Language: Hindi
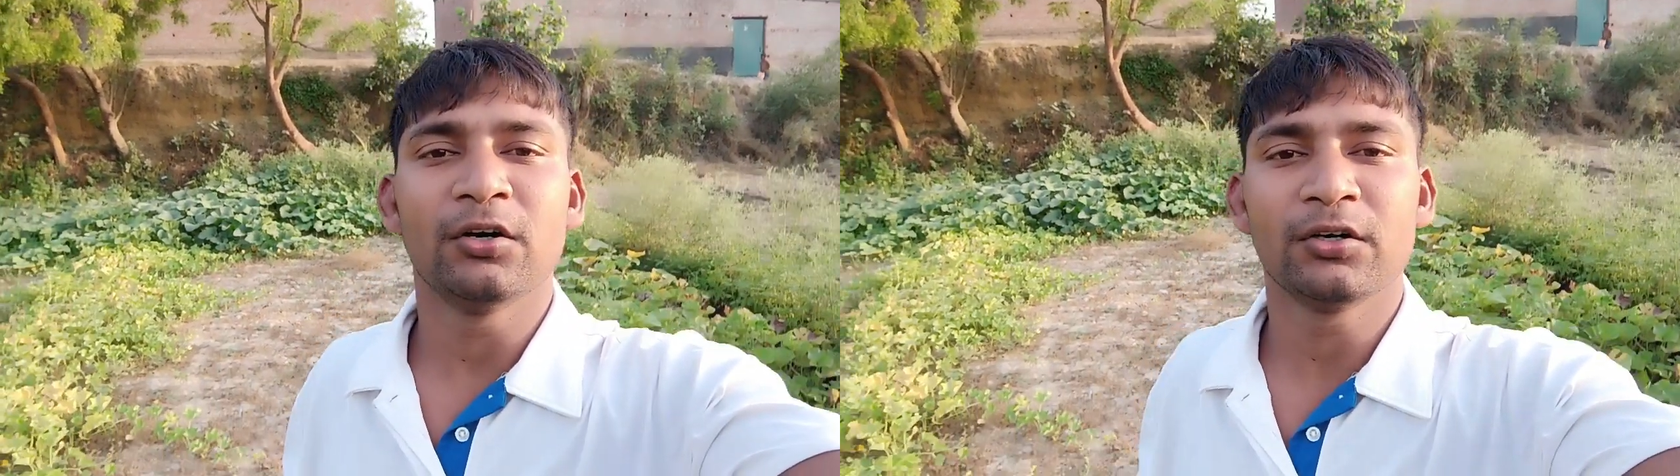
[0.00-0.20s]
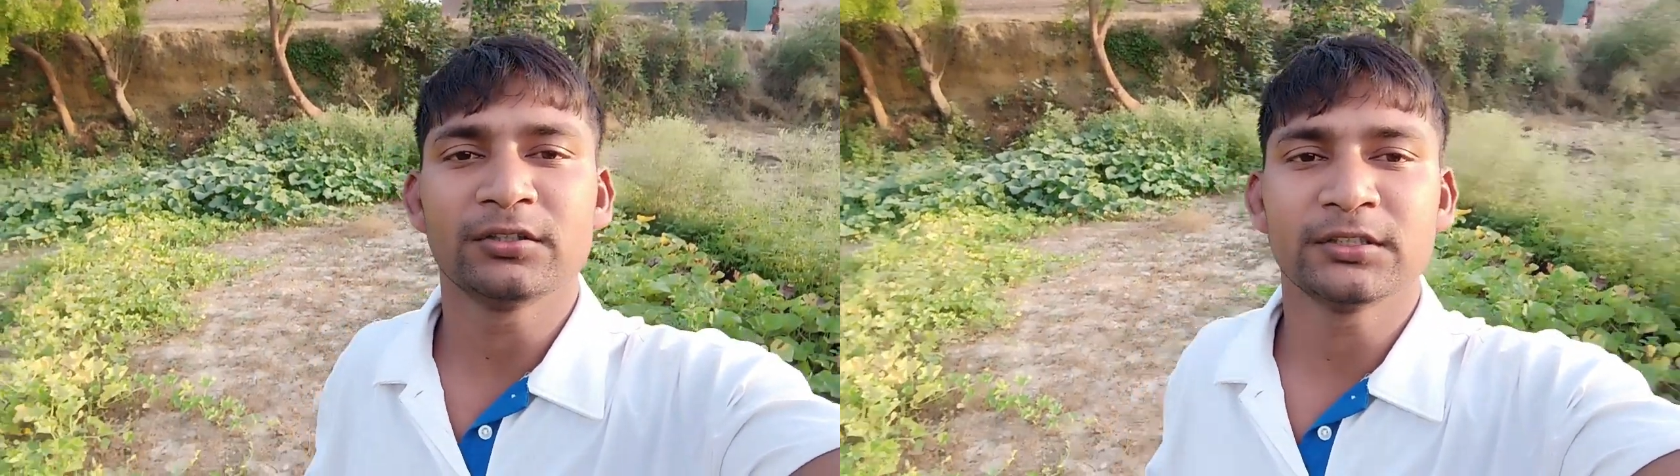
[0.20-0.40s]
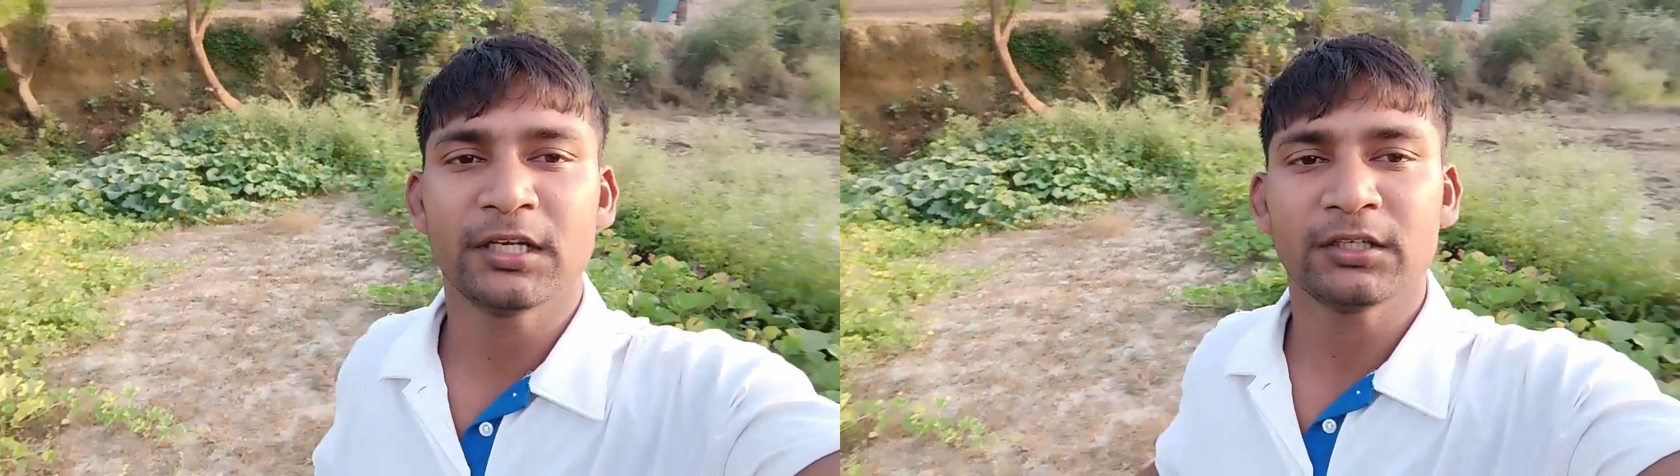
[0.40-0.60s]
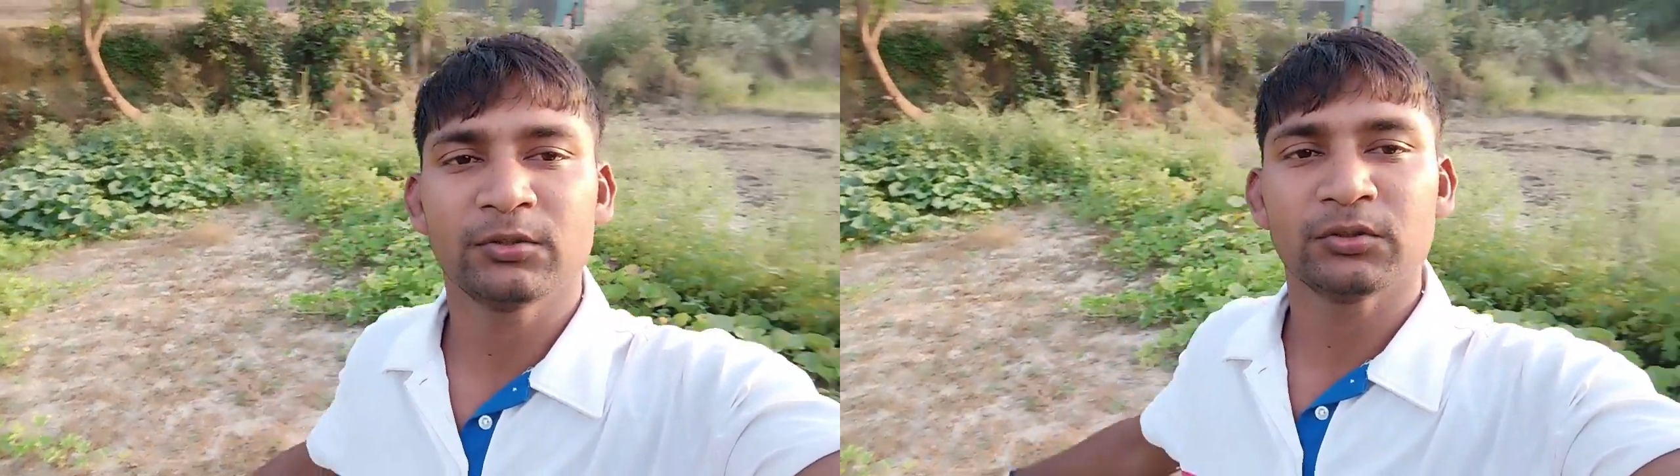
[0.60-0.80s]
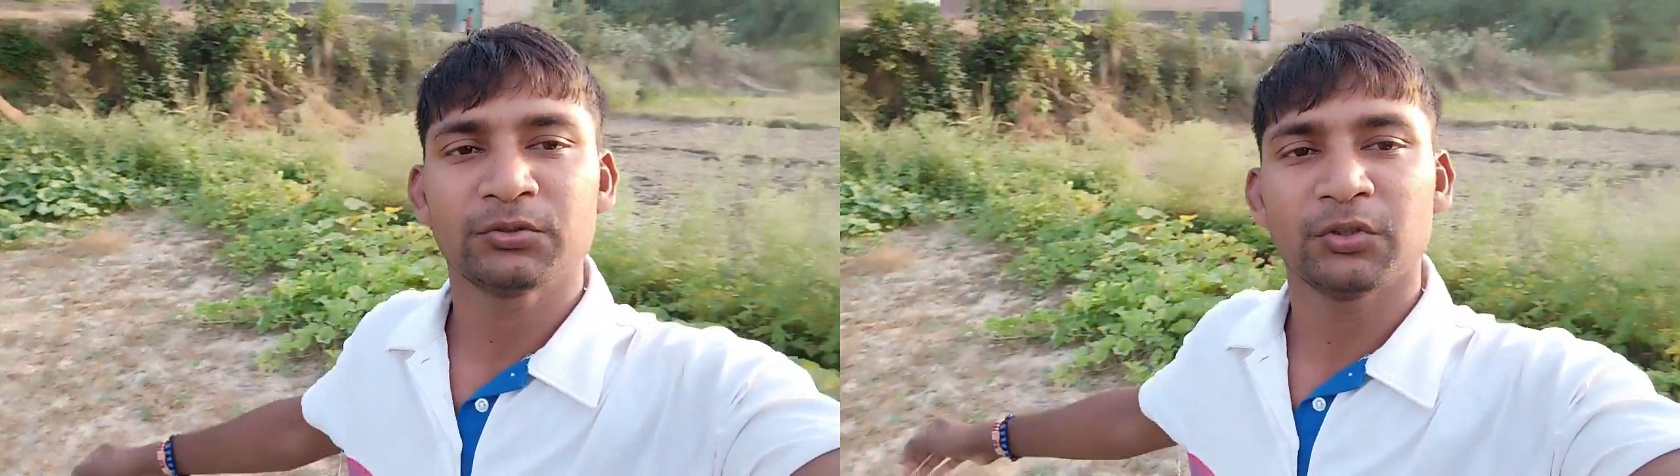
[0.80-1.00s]
और जैसा कि
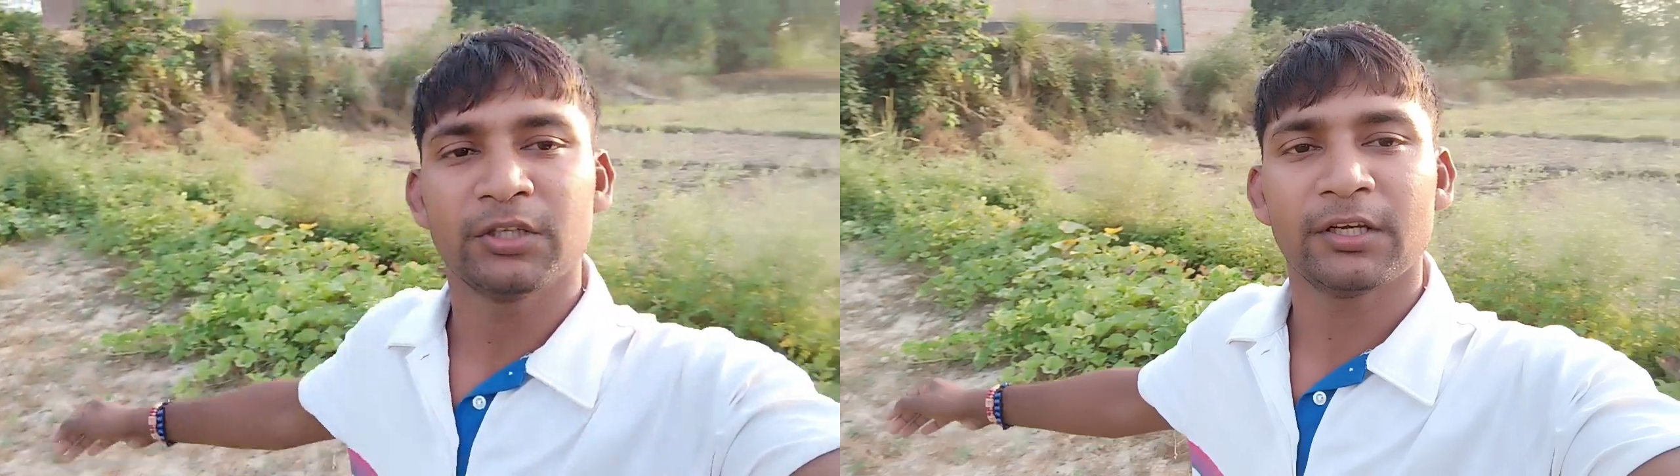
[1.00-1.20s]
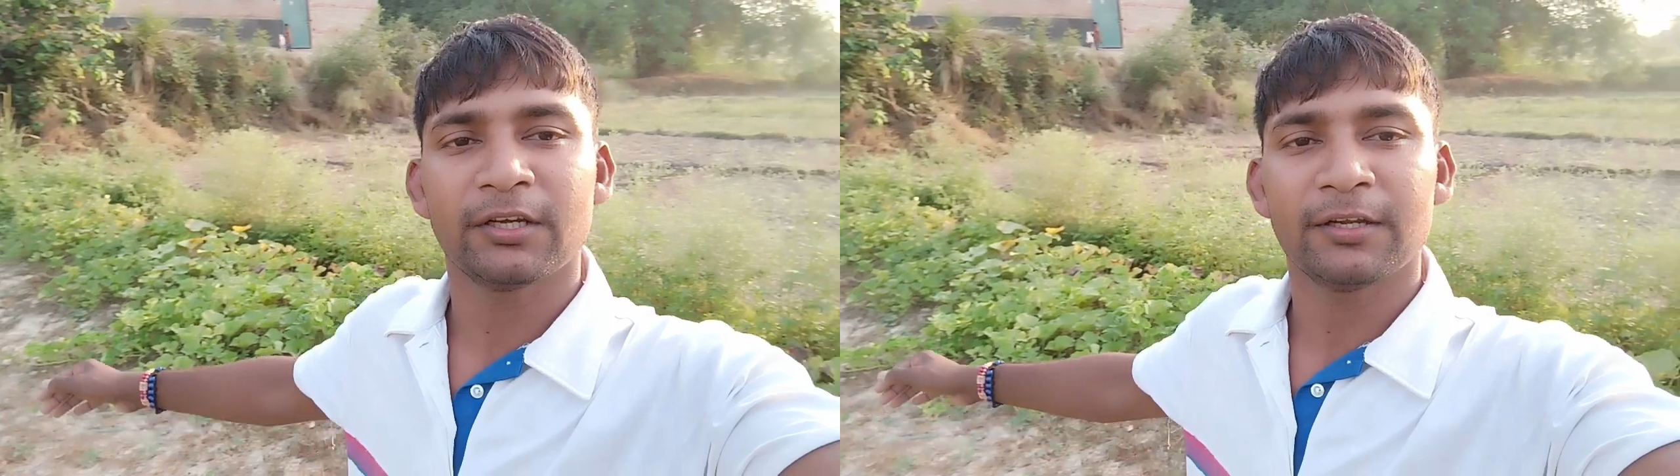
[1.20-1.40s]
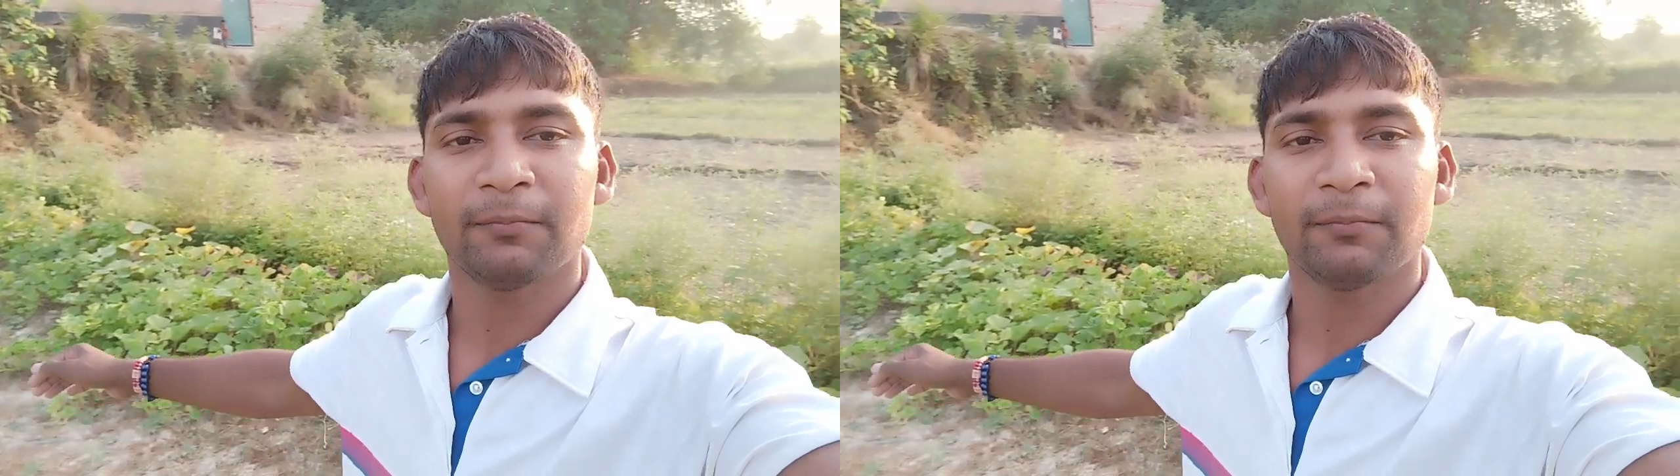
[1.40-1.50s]
दोस्तों देख रहे